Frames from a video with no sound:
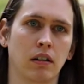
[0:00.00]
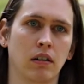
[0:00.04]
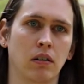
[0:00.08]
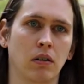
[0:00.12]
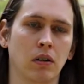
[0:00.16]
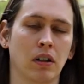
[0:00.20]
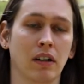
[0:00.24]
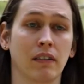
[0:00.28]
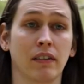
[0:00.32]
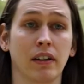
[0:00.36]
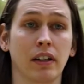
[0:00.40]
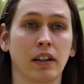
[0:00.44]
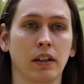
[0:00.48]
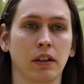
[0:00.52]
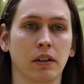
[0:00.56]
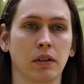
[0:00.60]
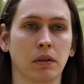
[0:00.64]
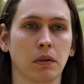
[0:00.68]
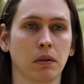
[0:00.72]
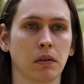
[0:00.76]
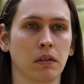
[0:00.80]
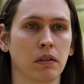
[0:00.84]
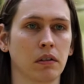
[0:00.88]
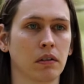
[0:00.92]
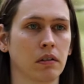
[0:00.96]
Oder wenig
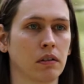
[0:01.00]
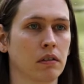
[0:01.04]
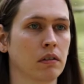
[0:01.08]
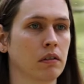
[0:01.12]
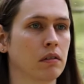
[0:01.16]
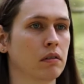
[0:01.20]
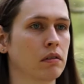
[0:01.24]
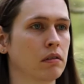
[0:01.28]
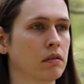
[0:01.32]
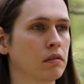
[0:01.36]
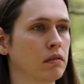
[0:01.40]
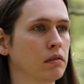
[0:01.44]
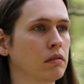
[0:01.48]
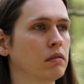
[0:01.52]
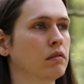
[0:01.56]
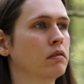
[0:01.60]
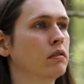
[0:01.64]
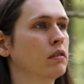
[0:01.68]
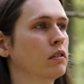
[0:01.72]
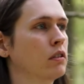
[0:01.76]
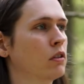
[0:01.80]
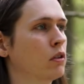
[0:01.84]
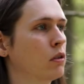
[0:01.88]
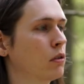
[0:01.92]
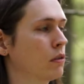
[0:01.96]
tut.
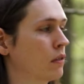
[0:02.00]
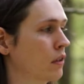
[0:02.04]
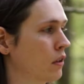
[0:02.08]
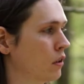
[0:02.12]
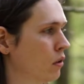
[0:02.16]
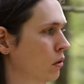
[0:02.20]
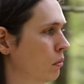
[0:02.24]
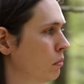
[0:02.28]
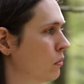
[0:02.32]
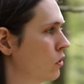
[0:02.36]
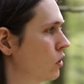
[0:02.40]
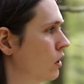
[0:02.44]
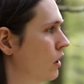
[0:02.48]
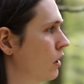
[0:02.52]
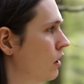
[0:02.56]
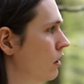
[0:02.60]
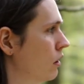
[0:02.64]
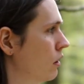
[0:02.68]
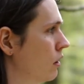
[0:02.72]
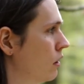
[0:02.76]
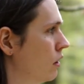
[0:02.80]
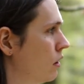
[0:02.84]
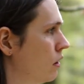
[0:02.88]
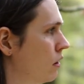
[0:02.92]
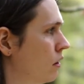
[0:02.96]
Sich
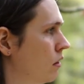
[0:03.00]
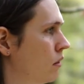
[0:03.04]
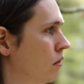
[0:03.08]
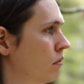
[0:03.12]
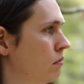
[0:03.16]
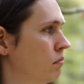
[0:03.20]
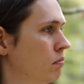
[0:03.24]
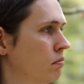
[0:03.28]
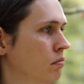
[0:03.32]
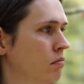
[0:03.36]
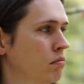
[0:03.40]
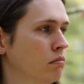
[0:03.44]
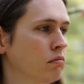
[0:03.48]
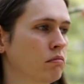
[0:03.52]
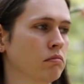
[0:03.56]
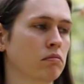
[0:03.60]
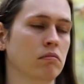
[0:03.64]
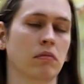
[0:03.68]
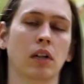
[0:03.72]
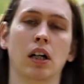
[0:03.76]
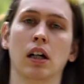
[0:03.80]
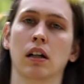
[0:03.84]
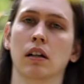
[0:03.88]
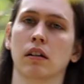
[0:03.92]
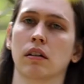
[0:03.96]
rumschaut,
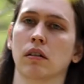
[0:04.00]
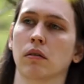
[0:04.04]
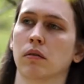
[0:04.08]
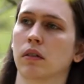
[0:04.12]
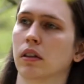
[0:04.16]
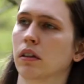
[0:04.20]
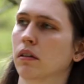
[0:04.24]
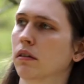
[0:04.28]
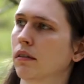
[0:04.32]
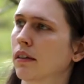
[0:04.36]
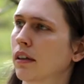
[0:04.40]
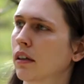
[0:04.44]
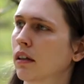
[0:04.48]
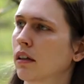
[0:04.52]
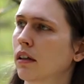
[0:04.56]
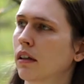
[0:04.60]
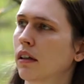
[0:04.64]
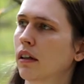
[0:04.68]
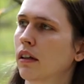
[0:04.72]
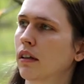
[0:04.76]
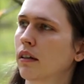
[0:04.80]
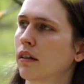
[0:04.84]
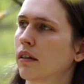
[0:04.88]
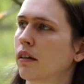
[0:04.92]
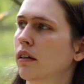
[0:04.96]
alles auf sich wirken
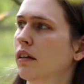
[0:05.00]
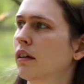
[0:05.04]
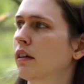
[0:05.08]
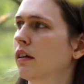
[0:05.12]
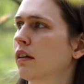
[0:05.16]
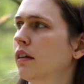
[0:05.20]
lässt